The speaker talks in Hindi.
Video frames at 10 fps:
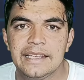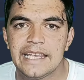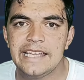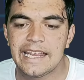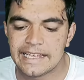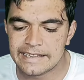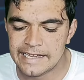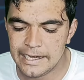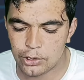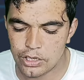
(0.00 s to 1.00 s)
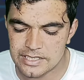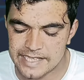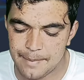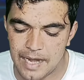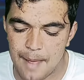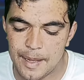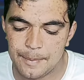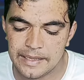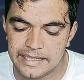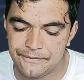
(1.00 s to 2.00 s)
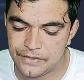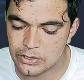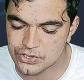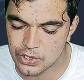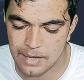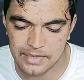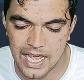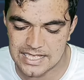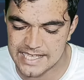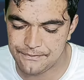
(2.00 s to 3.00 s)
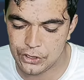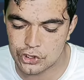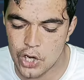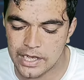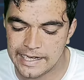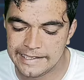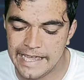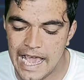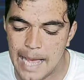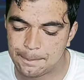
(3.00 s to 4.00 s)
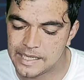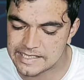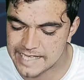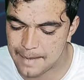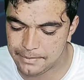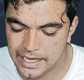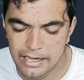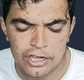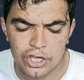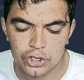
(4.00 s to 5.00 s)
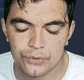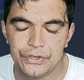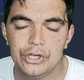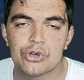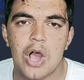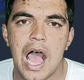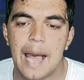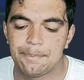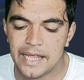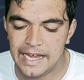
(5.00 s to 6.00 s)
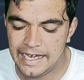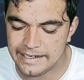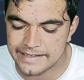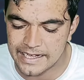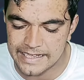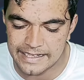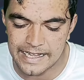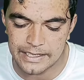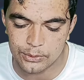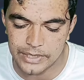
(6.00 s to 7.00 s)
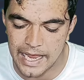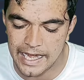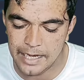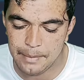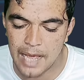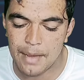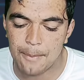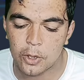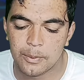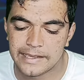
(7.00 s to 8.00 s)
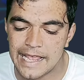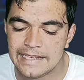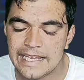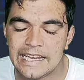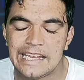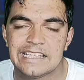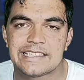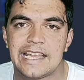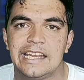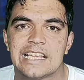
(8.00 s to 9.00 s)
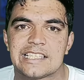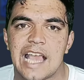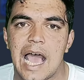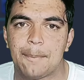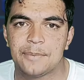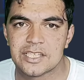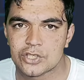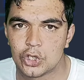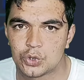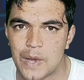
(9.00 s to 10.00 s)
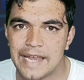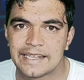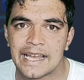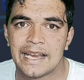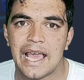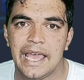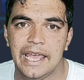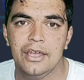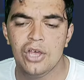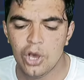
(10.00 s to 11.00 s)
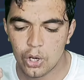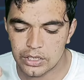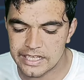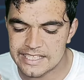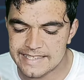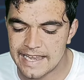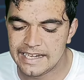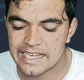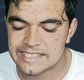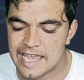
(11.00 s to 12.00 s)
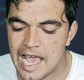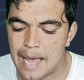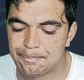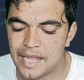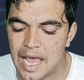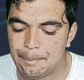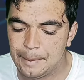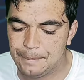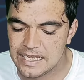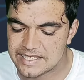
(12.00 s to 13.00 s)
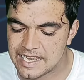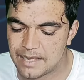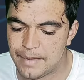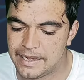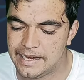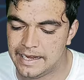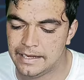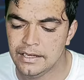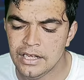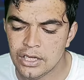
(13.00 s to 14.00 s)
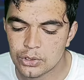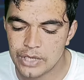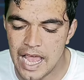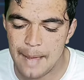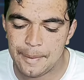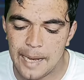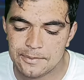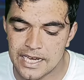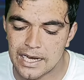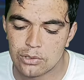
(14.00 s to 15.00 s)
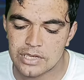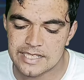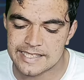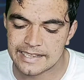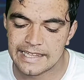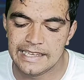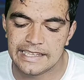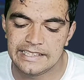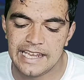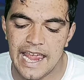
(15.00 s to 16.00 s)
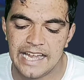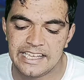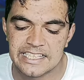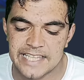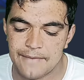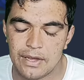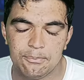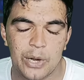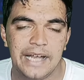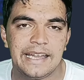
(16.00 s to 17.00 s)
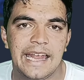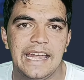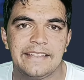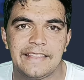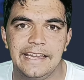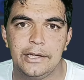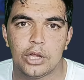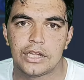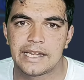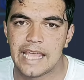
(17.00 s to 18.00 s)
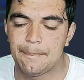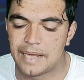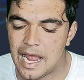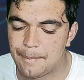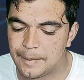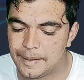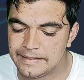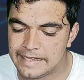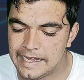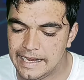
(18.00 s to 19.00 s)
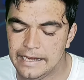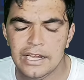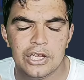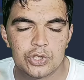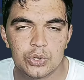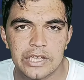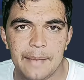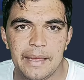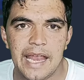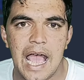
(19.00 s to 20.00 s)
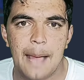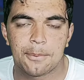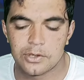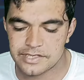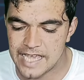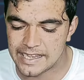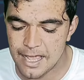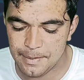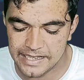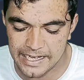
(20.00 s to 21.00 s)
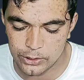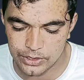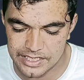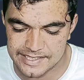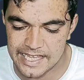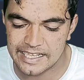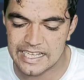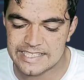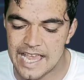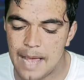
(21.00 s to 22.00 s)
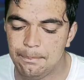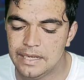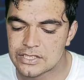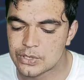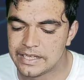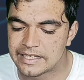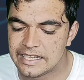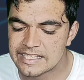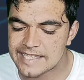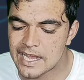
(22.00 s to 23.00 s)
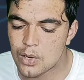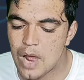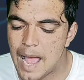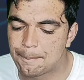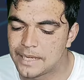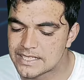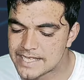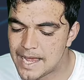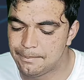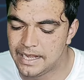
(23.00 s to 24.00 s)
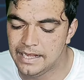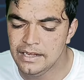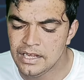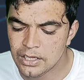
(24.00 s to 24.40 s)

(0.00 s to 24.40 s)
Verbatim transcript: कि ये कितने डॉलर्स के बराबर बनते फिर उसको हम यहां से विदड्रॉ करेंगे आपके सामने तो वीडियो को आपने एंड तक देखना है क्योंकि एंड में हम आपको बताएंगे कि किस तरीके से आपने इसको ज्वाइन करना है और किस तरीके से आपने यहाँ पर पैसे कमाने हैं तो यहाँ पर आप चेकआउट कर सकते हैं कि ये 87.83 डॉलर के बराबर बनते हैं चूंकि मैंने आपको ज्यादा बताया तो किस तरीके से अब मैं इसको इंक्रीज कर रहा हूँ आपके सामने